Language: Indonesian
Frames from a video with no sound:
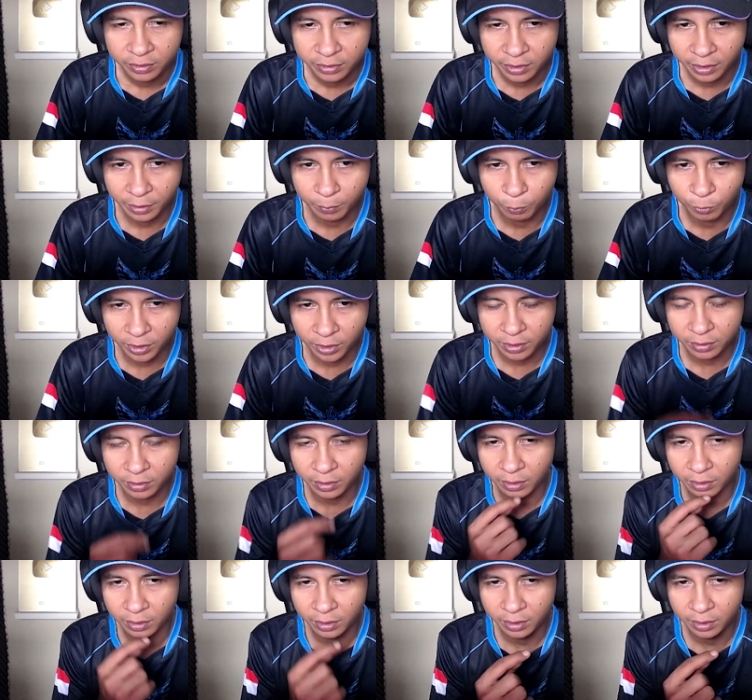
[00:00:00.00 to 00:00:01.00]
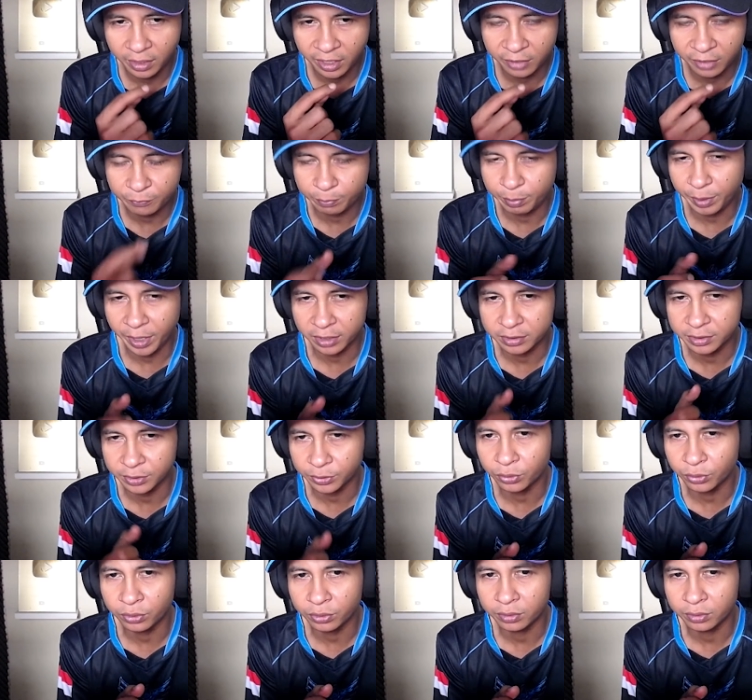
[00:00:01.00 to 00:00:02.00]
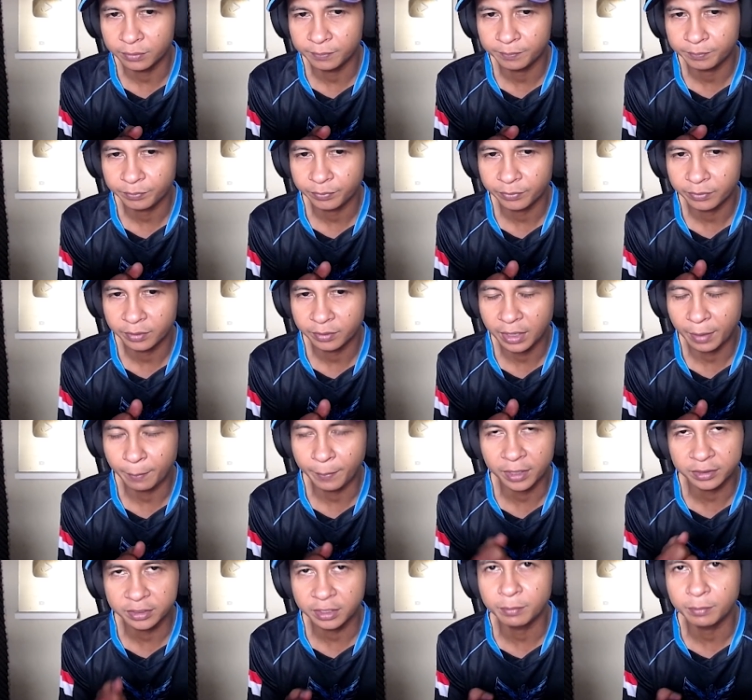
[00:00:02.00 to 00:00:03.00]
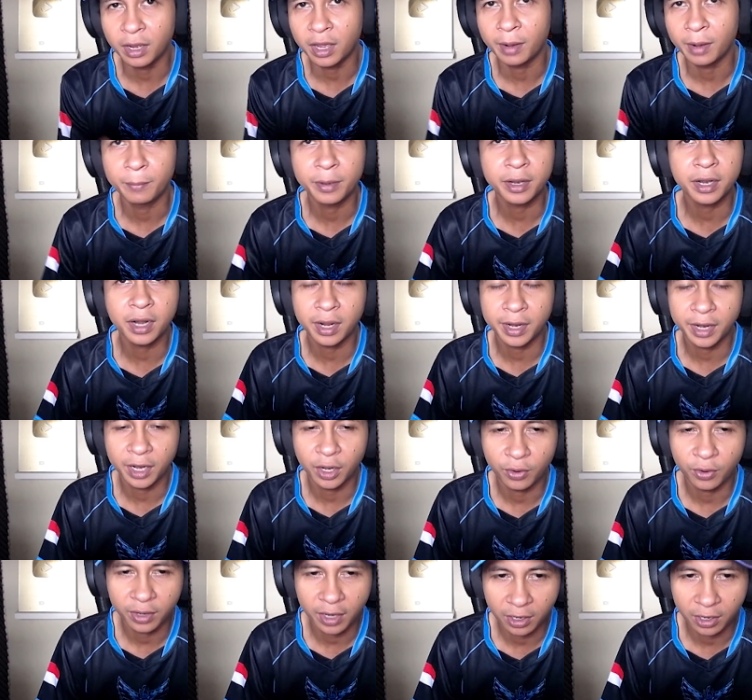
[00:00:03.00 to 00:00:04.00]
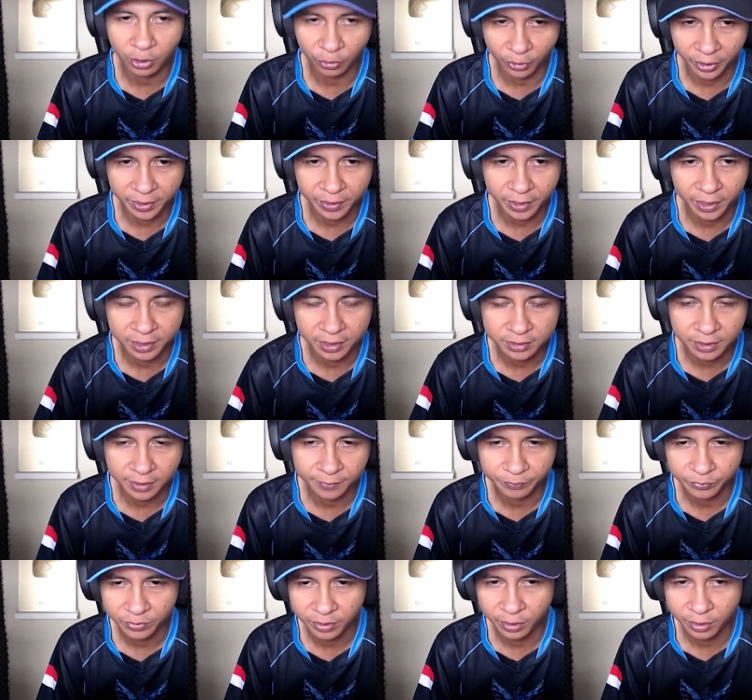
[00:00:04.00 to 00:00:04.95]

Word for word: Jadi buat uh, eh, FPS itu yang pasti bakal menang ya lawan Android ya guys ya.